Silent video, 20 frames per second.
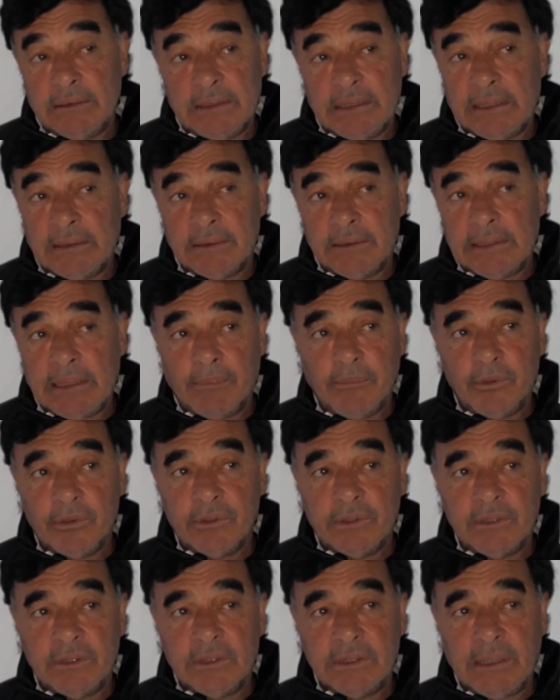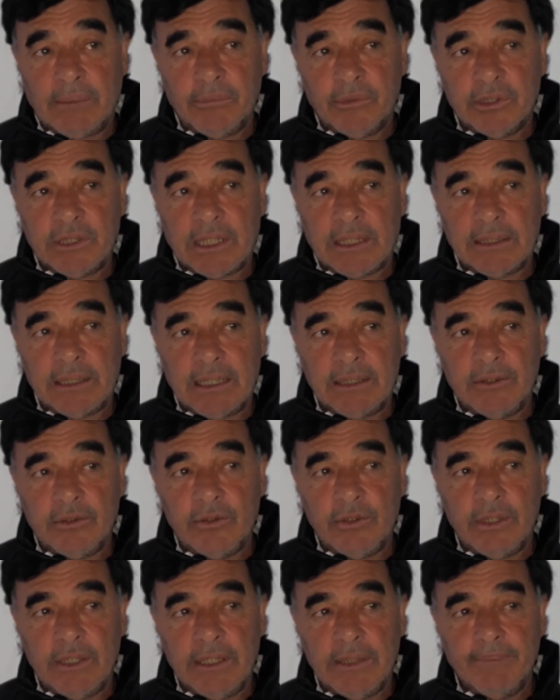estamos,
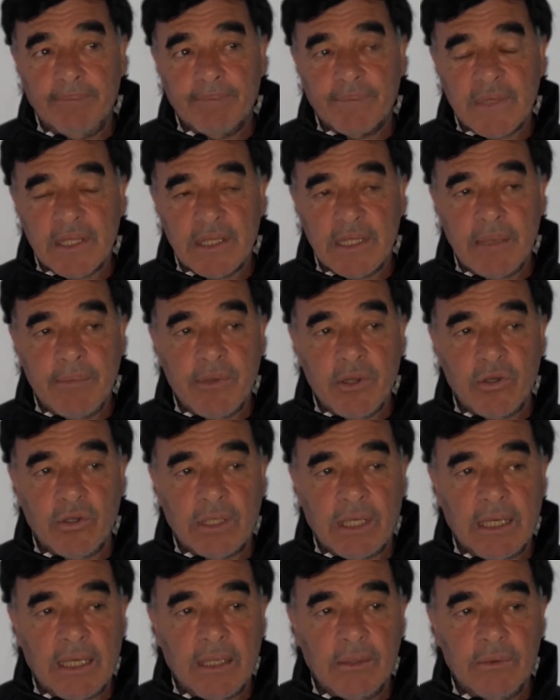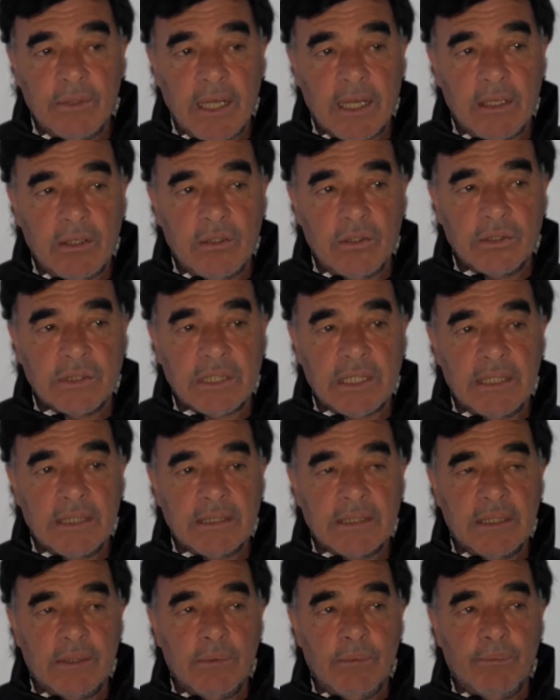tratando de, mejorar algunas cosas, de
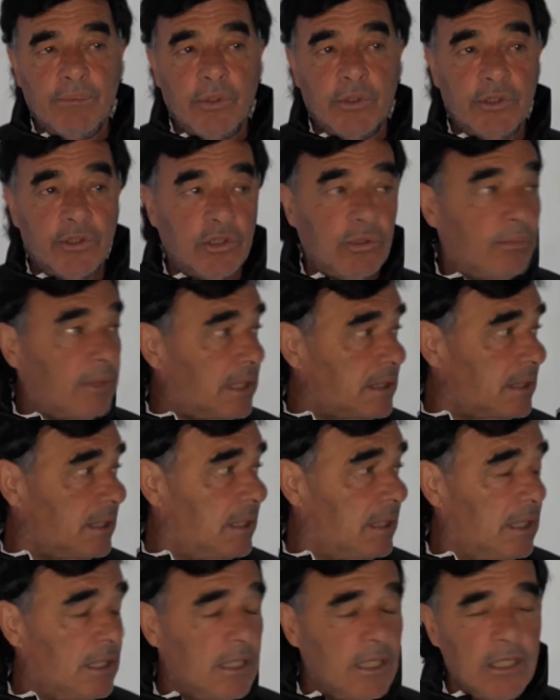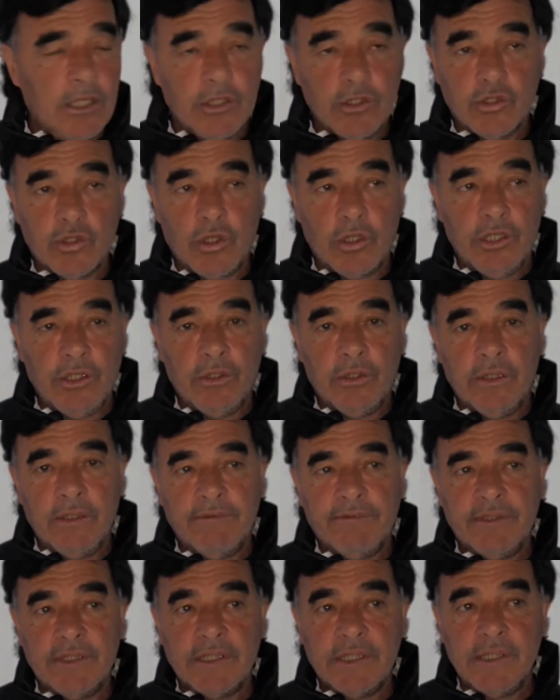ser un poquito más sólido
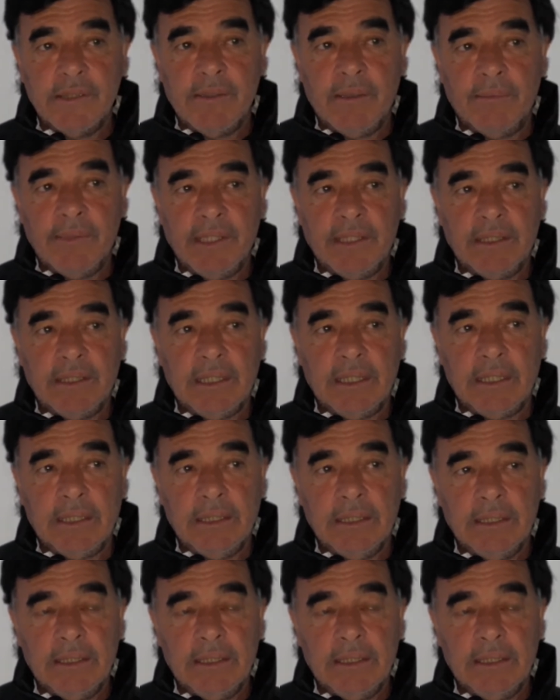defensivamente.